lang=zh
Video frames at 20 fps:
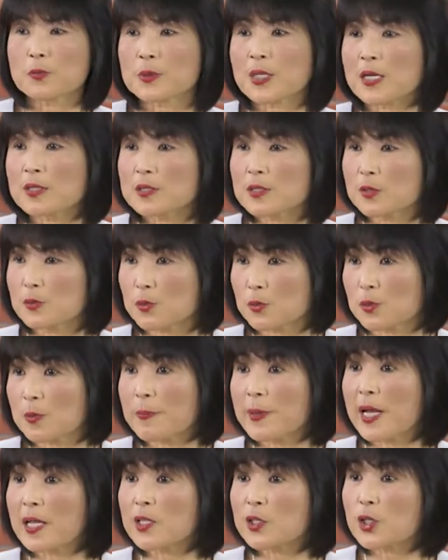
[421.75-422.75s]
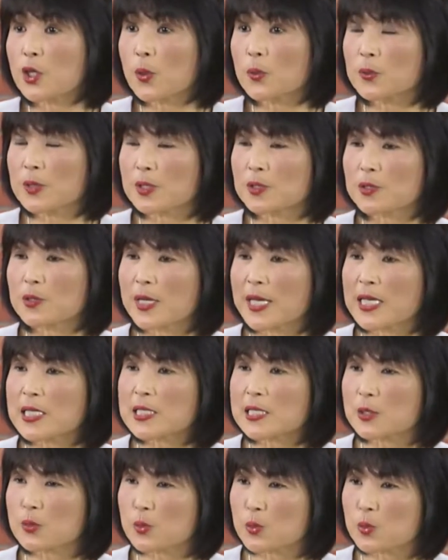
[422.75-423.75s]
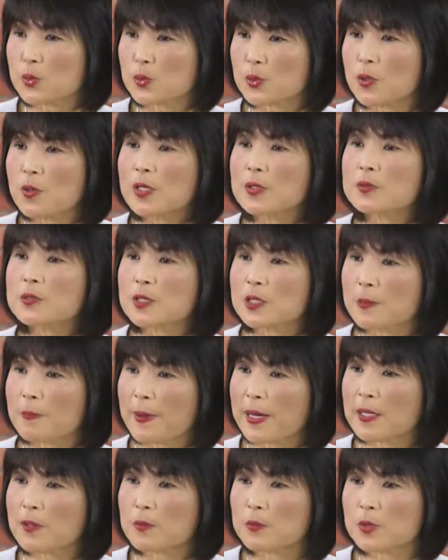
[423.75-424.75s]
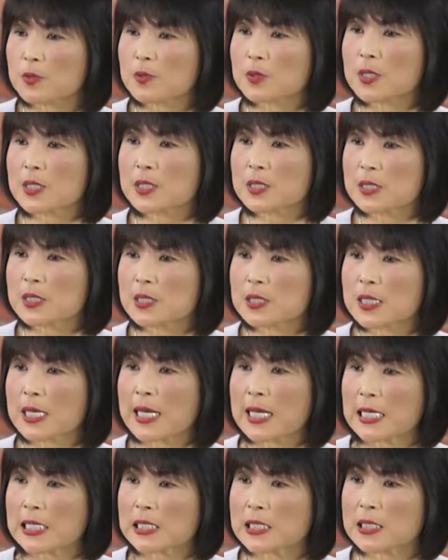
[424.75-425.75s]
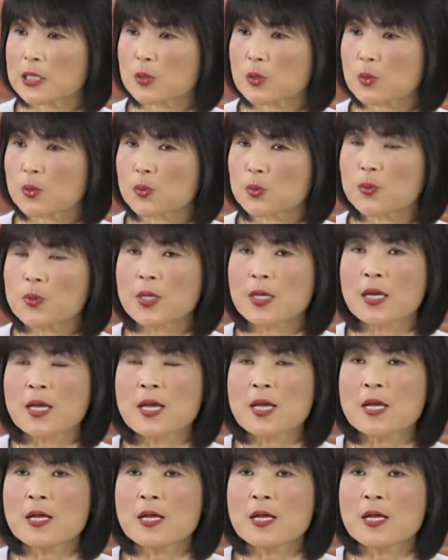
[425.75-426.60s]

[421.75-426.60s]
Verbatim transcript: 们当时说，melatonin 就黑色素，通常说一般我们说可以试试看黑色素，因为